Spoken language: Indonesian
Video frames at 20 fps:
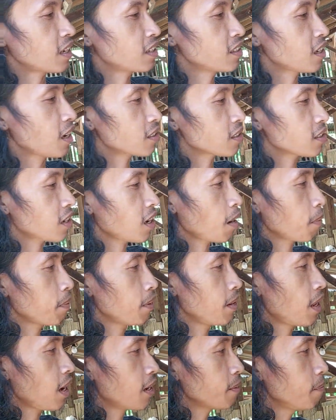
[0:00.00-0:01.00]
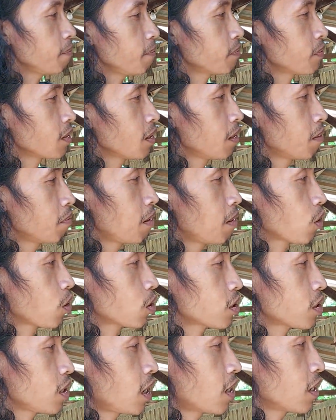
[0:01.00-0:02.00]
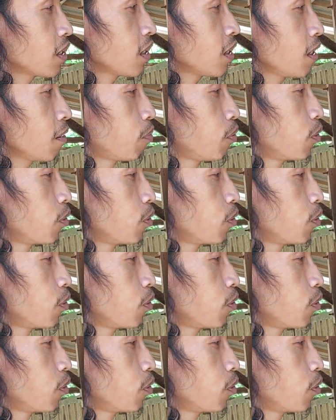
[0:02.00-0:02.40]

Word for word: tadi saya, saya bilang bagus dari